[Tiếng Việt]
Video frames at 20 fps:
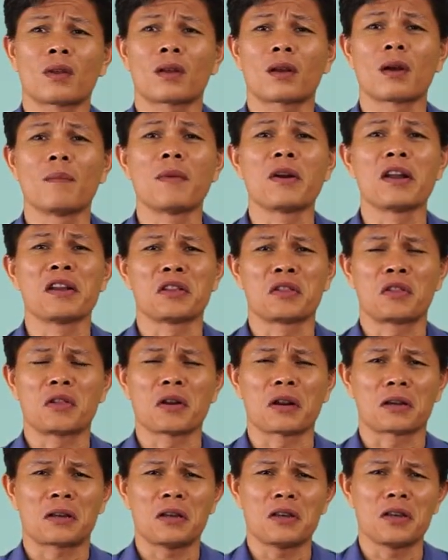company, tức
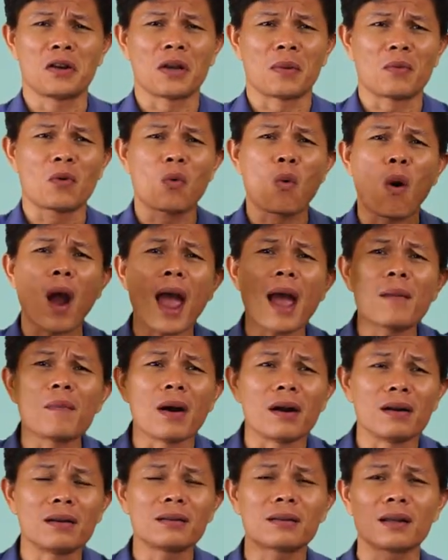là cái doanh nghiệp nó quá
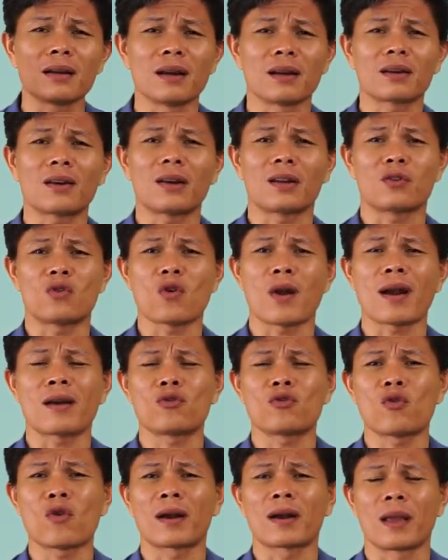bự, chứ đừng nói là
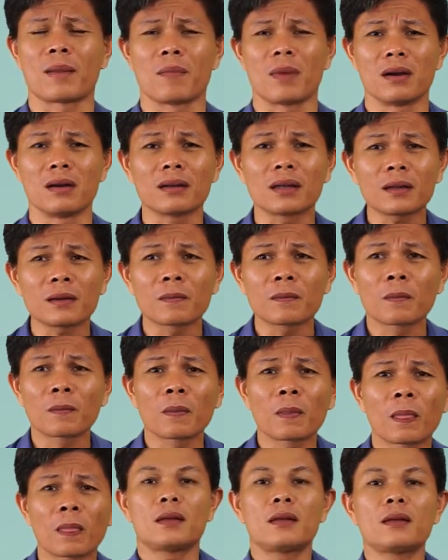doanh nghiệp bự nữa.
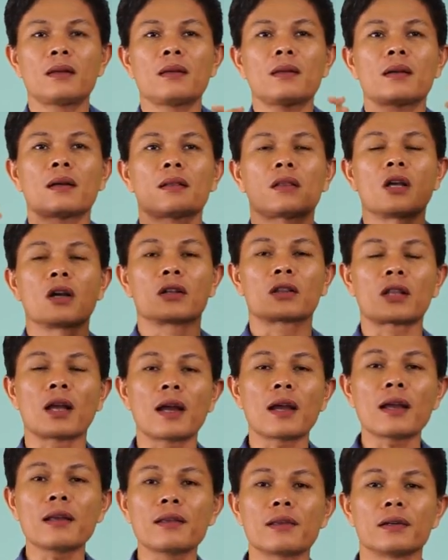Cái thực
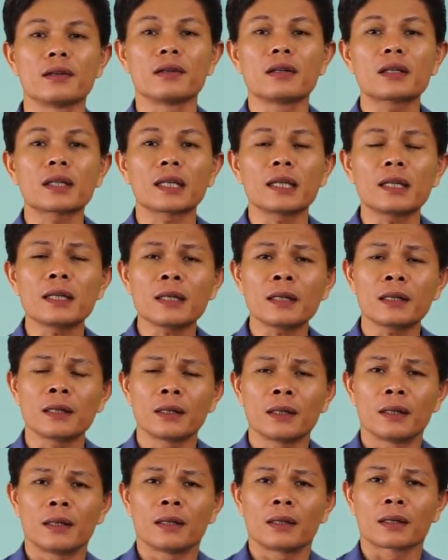tế giữa
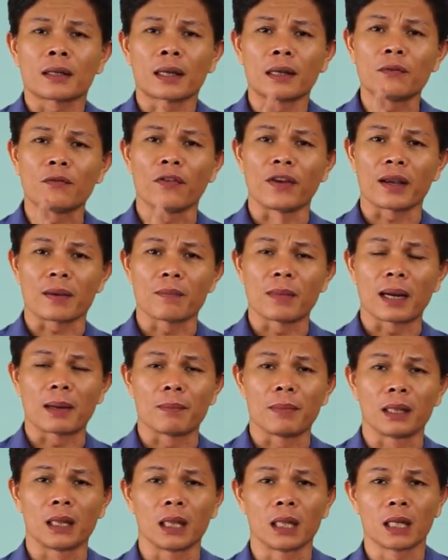cái việc mà
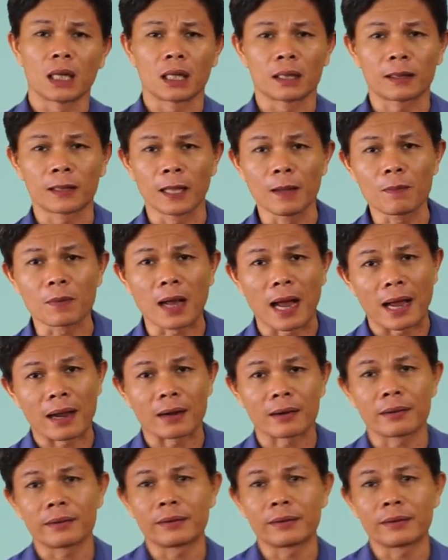mình tiếp cận